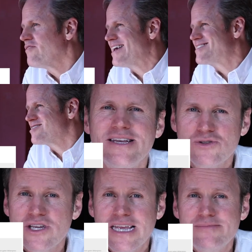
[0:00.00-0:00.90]
wächst das
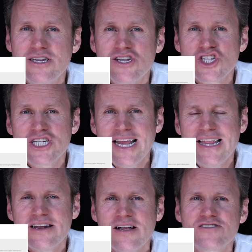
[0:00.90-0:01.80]
Unternehmen
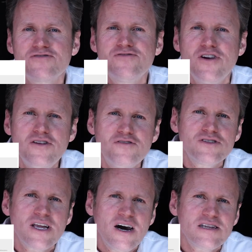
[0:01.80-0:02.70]
schneller als
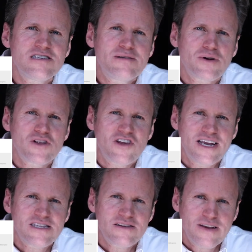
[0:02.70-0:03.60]
85 Prozent der